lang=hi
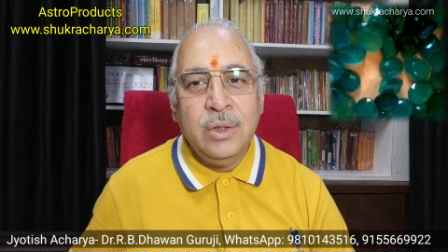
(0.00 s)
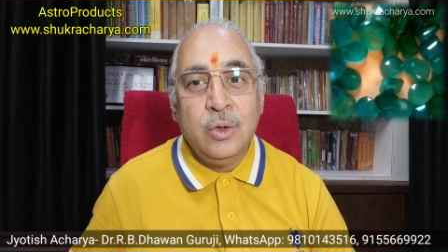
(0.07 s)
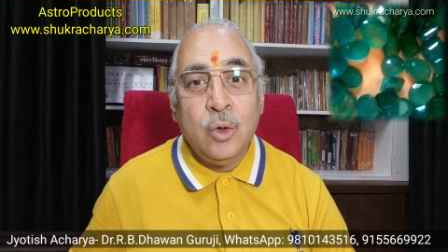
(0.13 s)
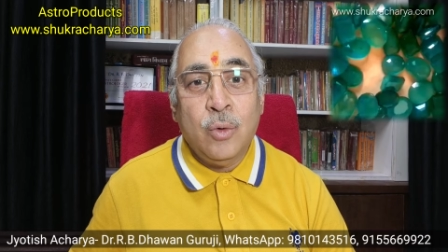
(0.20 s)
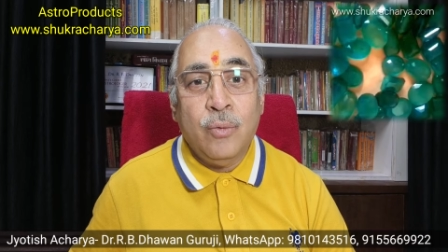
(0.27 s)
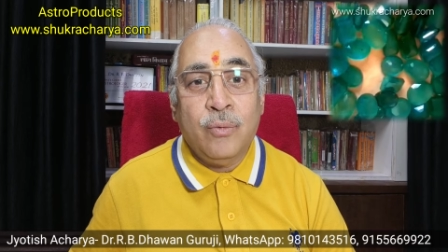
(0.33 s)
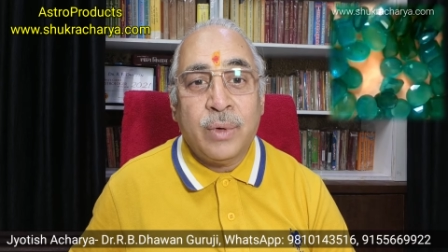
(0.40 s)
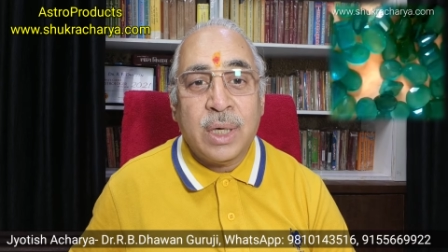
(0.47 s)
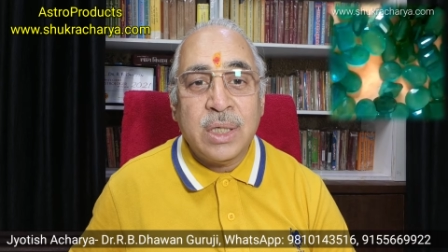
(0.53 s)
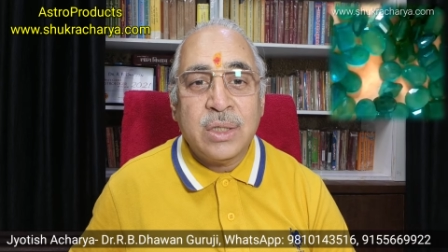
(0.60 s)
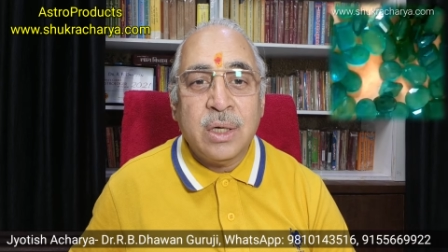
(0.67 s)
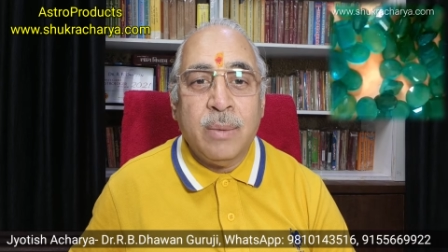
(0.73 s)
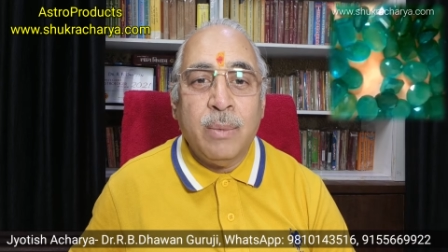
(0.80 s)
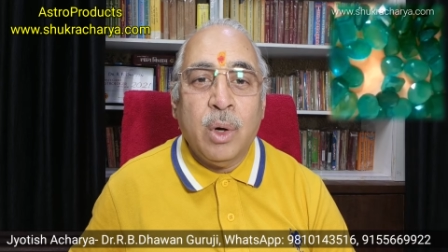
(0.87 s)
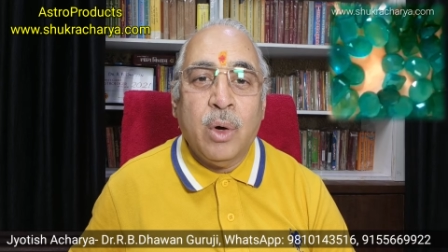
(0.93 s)
जो
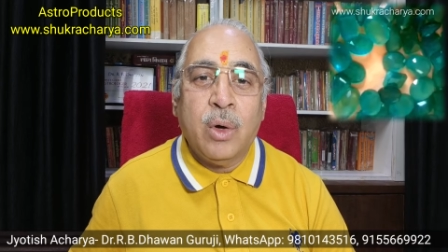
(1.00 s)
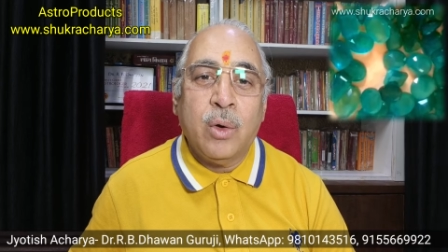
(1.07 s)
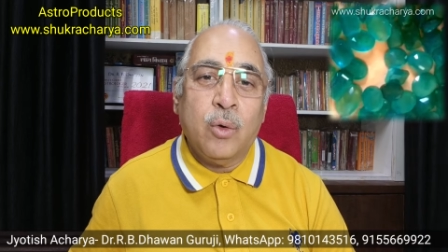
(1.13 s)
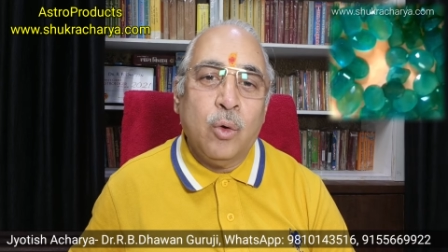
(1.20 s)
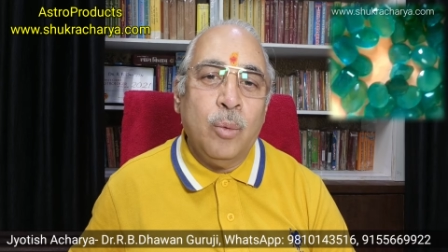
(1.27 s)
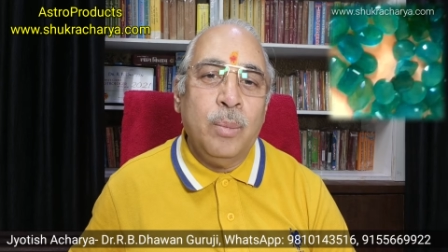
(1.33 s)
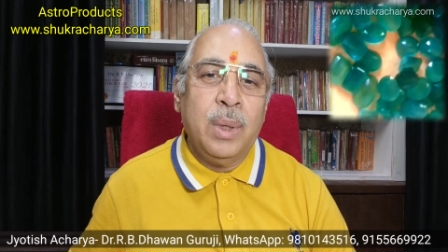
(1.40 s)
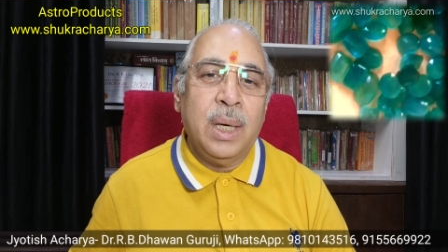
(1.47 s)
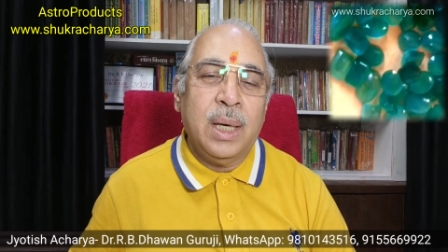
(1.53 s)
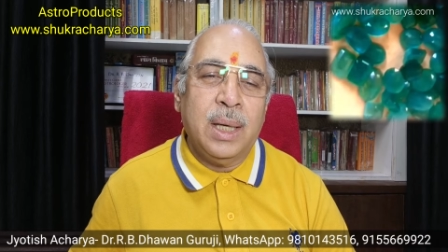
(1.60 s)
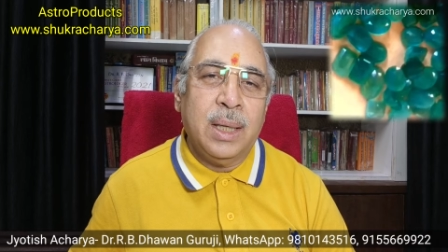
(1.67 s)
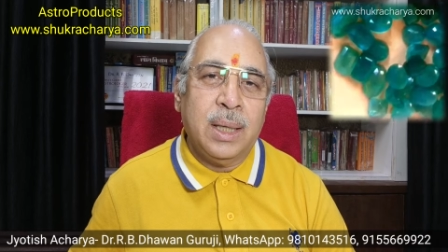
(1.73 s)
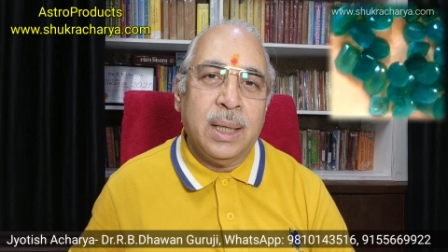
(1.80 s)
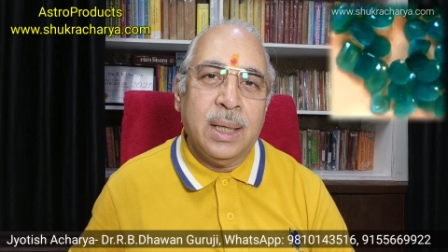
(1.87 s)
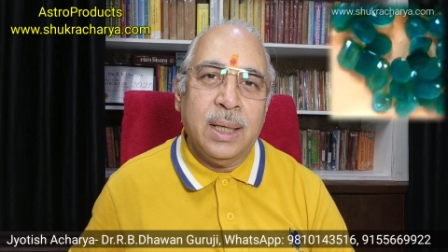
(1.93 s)
वृषभ और कुंभ
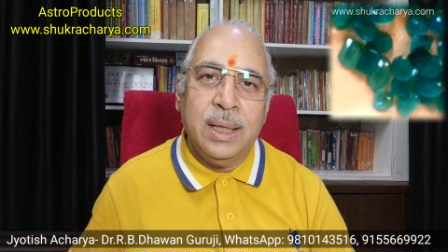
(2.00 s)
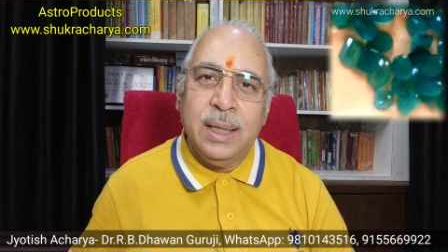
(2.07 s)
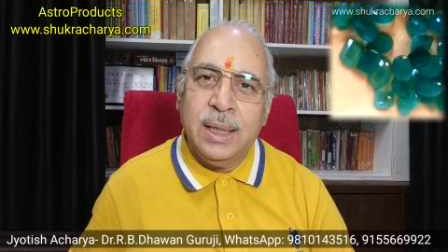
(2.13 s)
लगन है